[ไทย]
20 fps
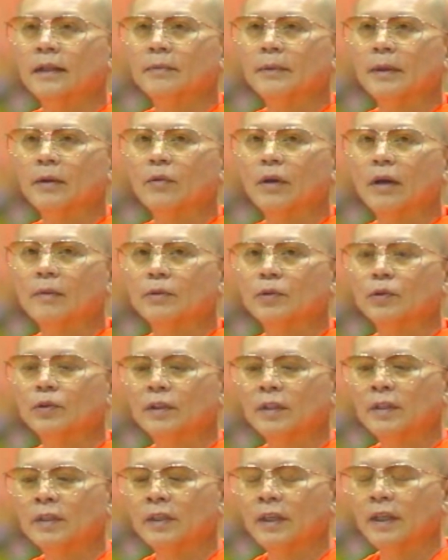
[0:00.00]
และเป็นความ
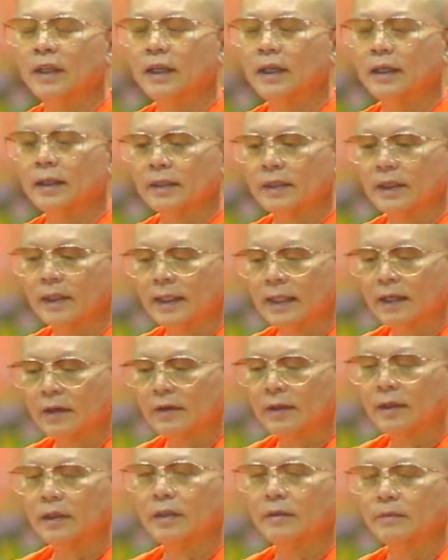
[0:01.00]
รู้ที่เรียนแล้
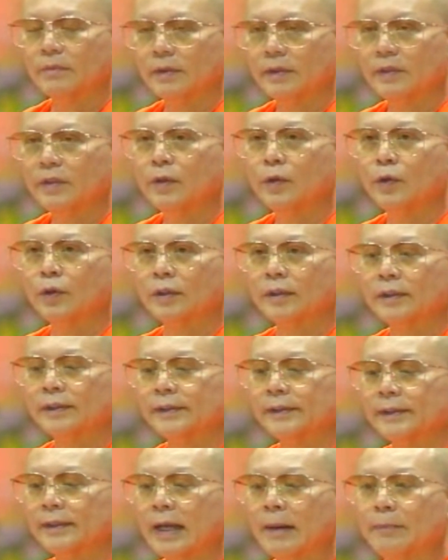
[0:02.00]
วเกิดประโยชน์
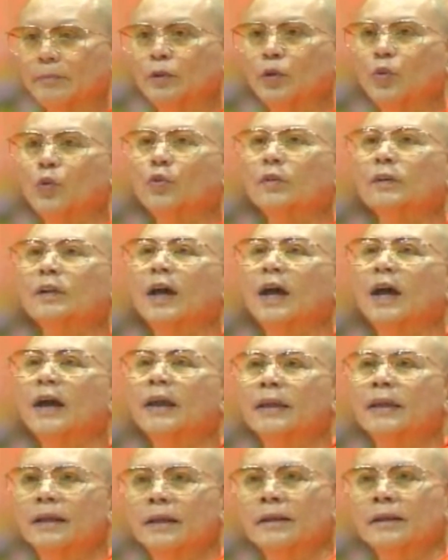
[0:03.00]
ดับทุกข์
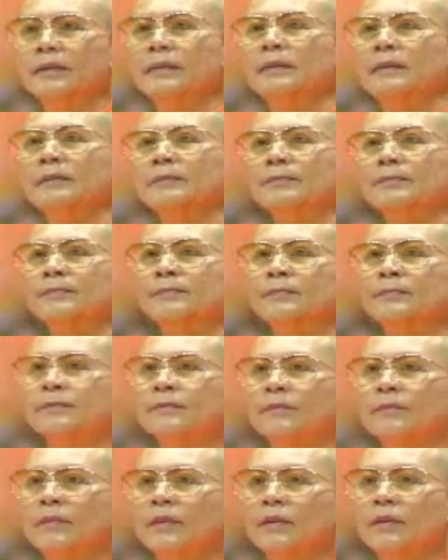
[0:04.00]
ได้
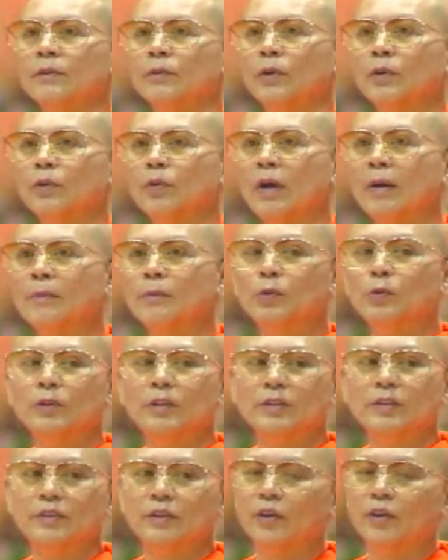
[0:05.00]
ส่วนความรู้
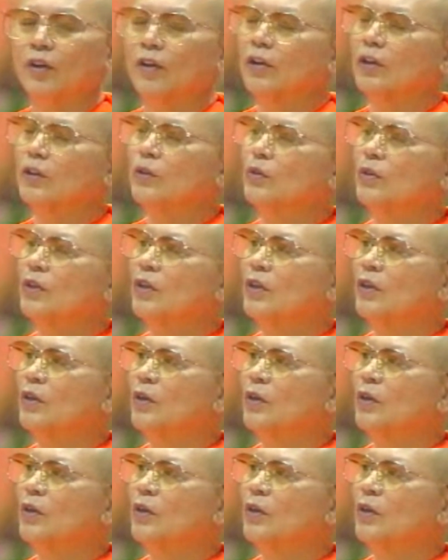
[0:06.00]
ที่สองกันอยู่